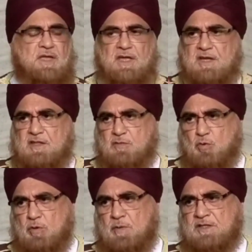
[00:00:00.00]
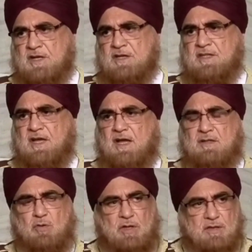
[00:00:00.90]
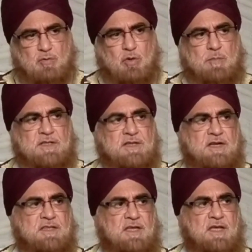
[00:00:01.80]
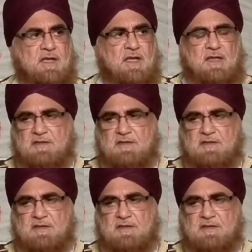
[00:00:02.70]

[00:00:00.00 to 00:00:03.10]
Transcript: भाई एक स्कूल बंद कर दिया दो स्कूल बंद कर दिए